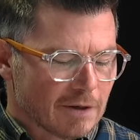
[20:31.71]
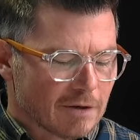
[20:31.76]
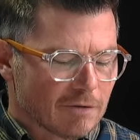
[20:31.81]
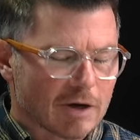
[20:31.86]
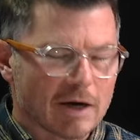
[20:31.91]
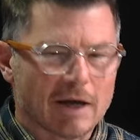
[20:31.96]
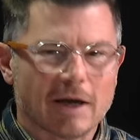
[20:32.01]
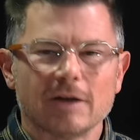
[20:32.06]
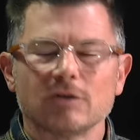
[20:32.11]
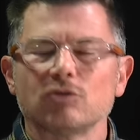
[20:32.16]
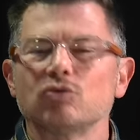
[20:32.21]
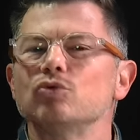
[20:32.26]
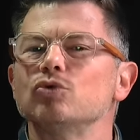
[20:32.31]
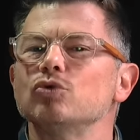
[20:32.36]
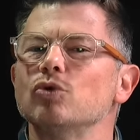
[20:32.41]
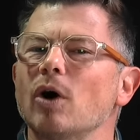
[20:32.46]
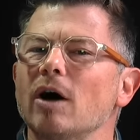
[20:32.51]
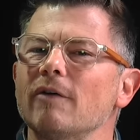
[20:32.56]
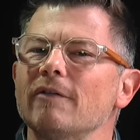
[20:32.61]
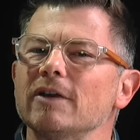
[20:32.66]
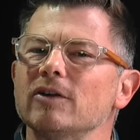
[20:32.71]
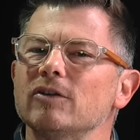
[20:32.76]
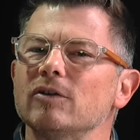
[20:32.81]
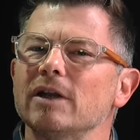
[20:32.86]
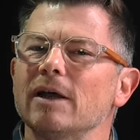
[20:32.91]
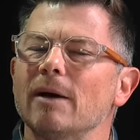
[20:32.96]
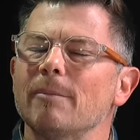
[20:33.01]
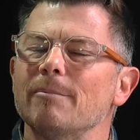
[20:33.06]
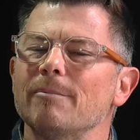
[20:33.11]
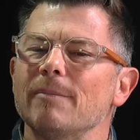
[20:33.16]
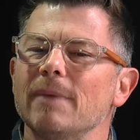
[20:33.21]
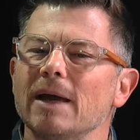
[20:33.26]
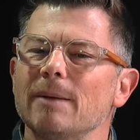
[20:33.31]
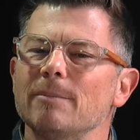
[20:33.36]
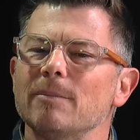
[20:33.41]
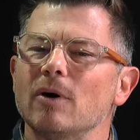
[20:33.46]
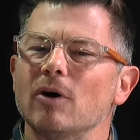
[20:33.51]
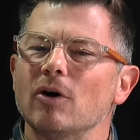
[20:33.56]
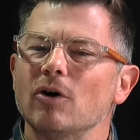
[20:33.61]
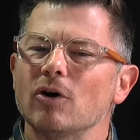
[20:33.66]
Voilà, toujours avec la
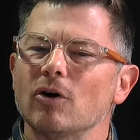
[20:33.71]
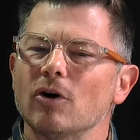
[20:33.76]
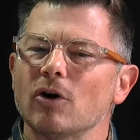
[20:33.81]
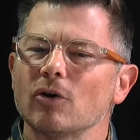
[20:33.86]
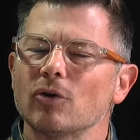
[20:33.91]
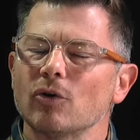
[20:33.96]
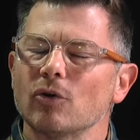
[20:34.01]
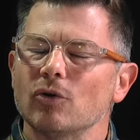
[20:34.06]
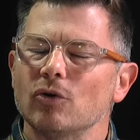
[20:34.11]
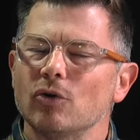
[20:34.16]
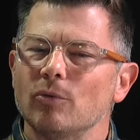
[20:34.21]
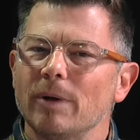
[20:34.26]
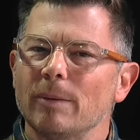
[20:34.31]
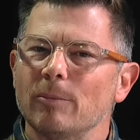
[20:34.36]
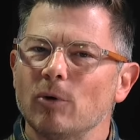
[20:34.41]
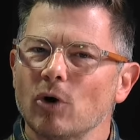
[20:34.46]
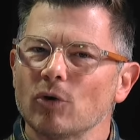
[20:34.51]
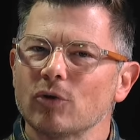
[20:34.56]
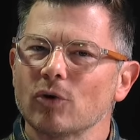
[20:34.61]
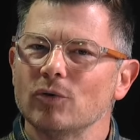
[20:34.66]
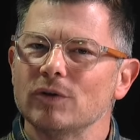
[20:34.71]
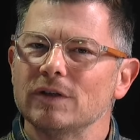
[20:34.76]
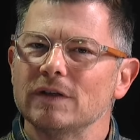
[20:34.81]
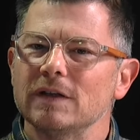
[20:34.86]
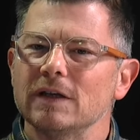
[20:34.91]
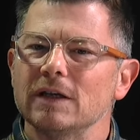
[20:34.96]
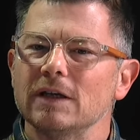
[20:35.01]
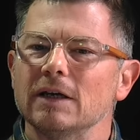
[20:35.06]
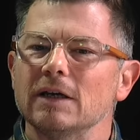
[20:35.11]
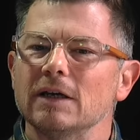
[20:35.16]
même ordre, le même ordre d'idées.